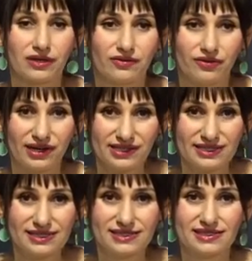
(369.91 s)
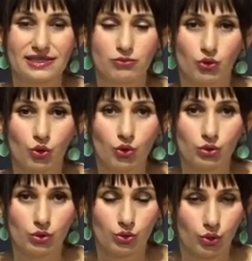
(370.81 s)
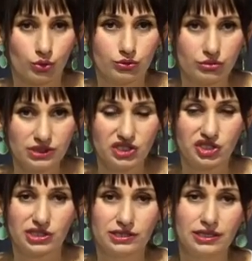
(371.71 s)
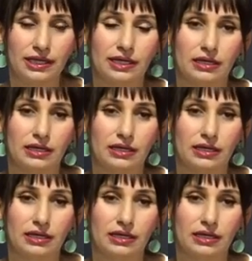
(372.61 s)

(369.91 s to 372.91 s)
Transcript: VAR sistemi ol, olduğu için